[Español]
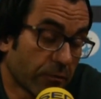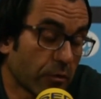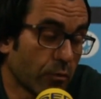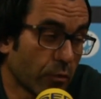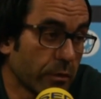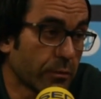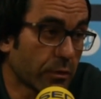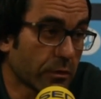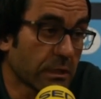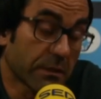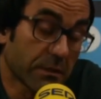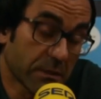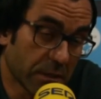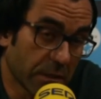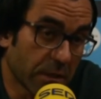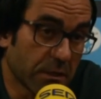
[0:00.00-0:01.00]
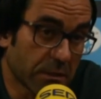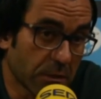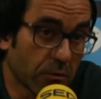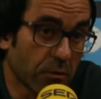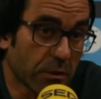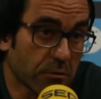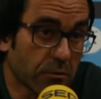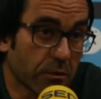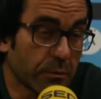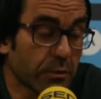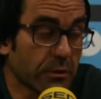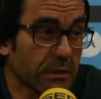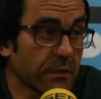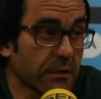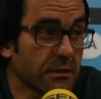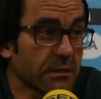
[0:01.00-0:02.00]
que fueron muy importantes y que seguro que son
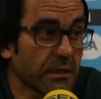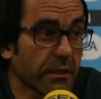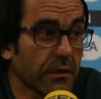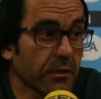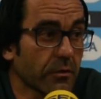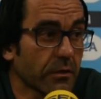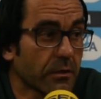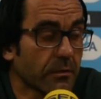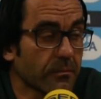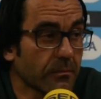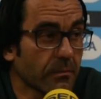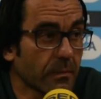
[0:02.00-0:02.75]
importantes a día de hoy.